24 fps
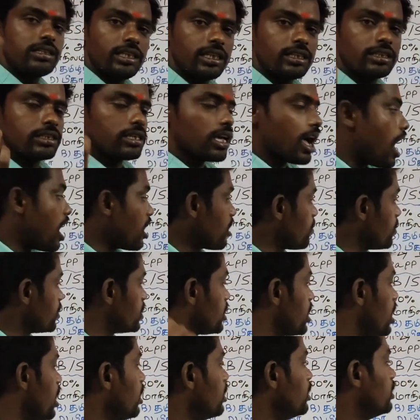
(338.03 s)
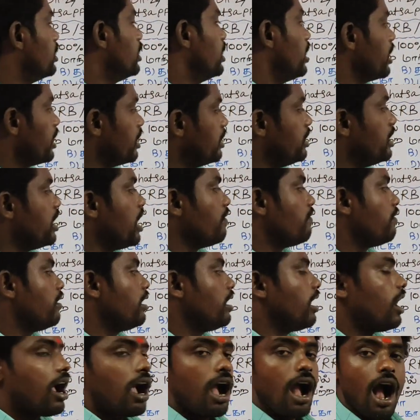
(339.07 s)
சிக்ஸ் ஆறு பார்த்தீங்கன்னா இந்தியாவின்
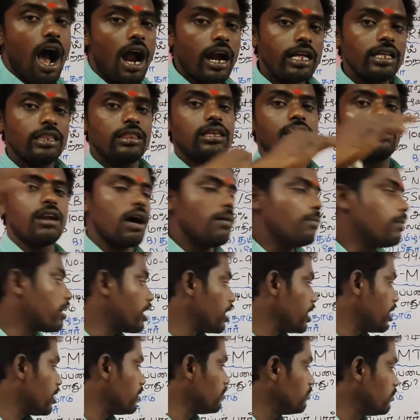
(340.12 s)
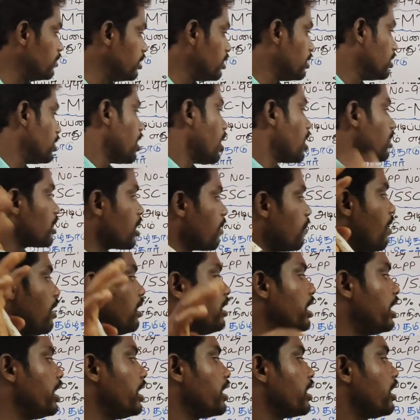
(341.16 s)
அனைத்து கிராமங்களிலும்
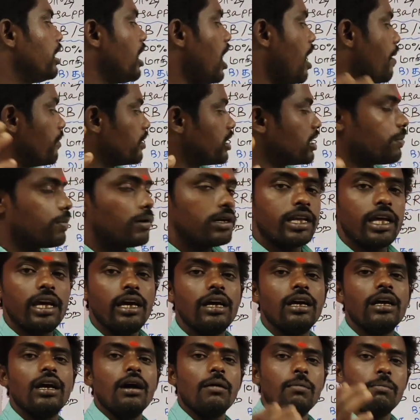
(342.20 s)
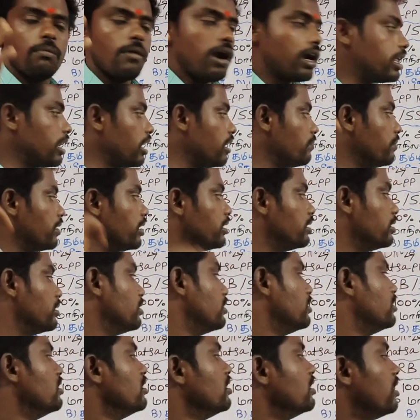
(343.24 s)
தபால் நிலையங்கள் அமைக்கப்பட்ட மாநிலம் எது
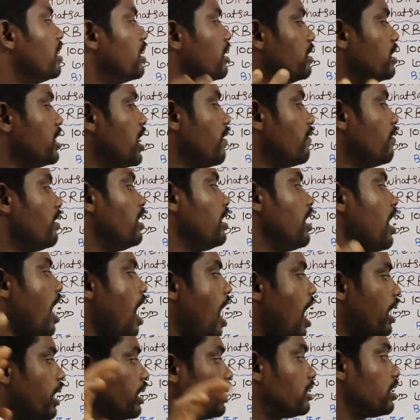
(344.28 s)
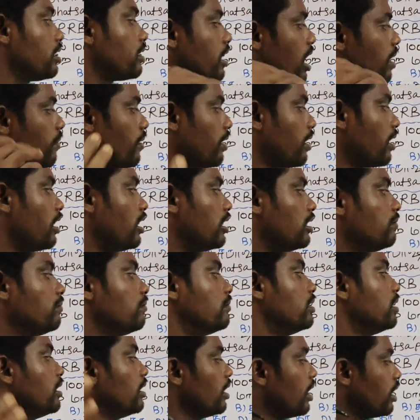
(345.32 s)
இந்தியாவின் அனைத்து கிராமங்கள்லையும்
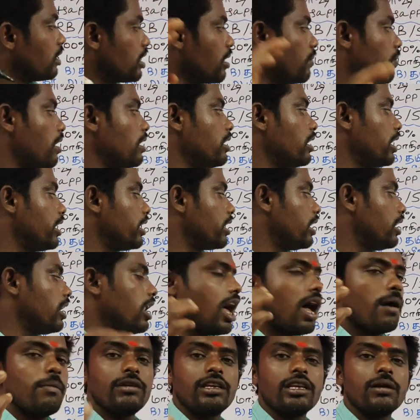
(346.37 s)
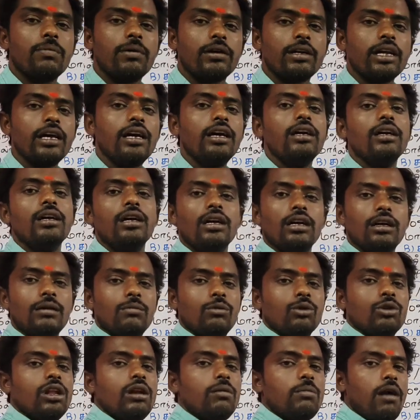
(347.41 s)
தபால் நிலையங்கள் அமைக்கப்பட்ட
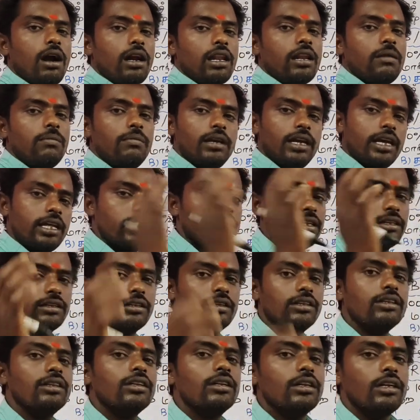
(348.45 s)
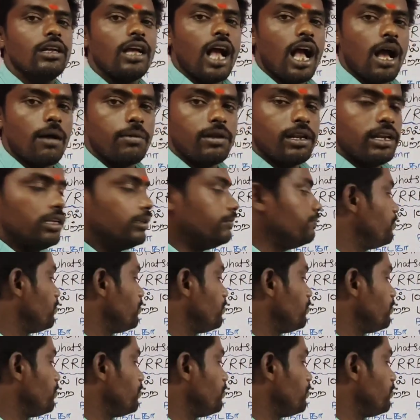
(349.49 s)
முதல் மாநிலம் எது அப்படின்னு